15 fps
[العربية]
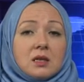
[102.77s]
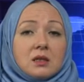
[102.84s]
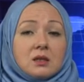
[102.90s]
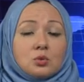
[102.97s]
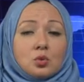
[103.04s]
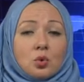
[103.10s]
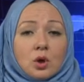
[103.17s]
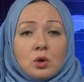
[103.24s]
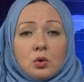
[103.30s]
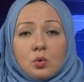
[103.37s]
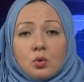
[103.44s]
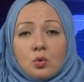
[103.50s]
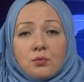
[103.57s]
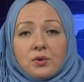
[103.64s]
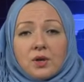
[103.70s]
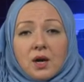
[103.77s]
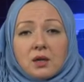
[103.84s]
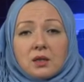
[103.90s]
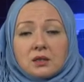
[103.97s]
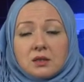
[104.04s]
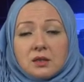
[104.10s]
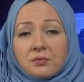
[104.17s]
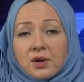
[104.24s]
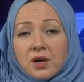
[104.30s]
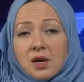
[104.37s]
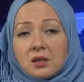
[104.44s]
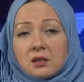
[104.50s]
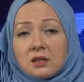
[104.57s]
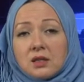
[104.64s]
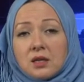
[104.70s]
كانت تقله في قرية
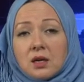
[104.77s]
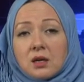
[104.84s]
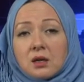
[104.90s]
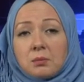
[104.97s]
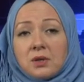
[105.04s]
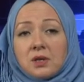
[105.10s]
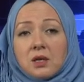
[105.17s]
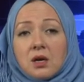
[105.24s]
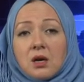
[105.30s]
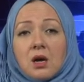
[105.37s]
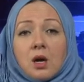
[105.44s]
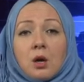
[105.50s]
الفرحانية الغربية